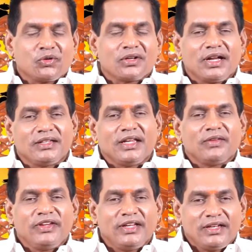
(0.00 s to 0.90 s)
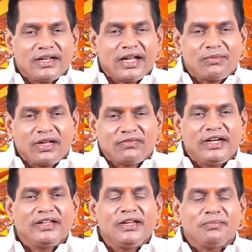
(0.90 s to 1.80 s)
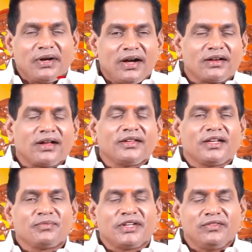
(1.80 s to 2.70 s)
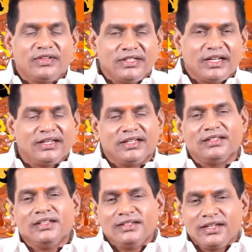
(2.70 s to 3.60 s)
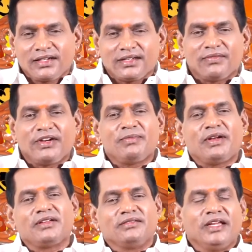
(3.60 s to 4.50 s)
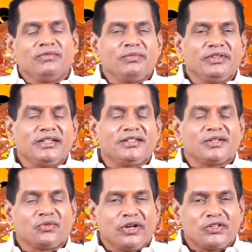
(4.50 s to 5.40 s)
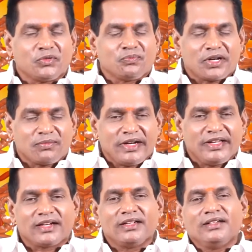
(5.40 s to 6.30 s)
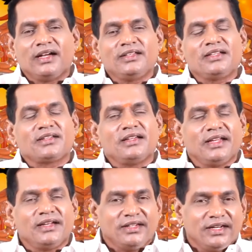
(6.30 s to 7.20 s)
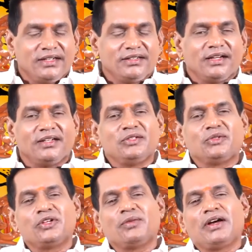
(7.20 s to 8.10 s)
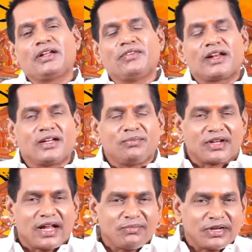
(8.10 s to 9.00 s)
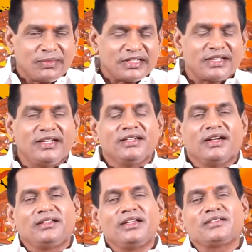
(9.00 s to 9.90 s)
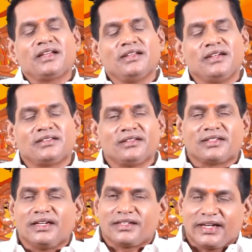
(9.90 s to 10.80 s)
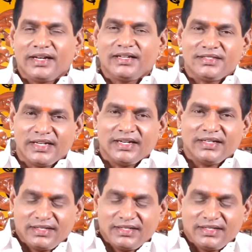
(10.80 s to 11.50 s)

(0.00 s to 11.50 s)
துர்கா தேவியின் நாமாவளியை பாராயணம் செய்வது நல்லது இன்றைய வழிபாட்டு தெய்வம் எட்டுக்குடி சுப்பிரமணியர் அதிர்ஷ்ட ஏழு அனுகூலமான வர்ணம் ராமர் பச்சை அதிர்ஷ்ட எழுத்துக்கள் கே ஜே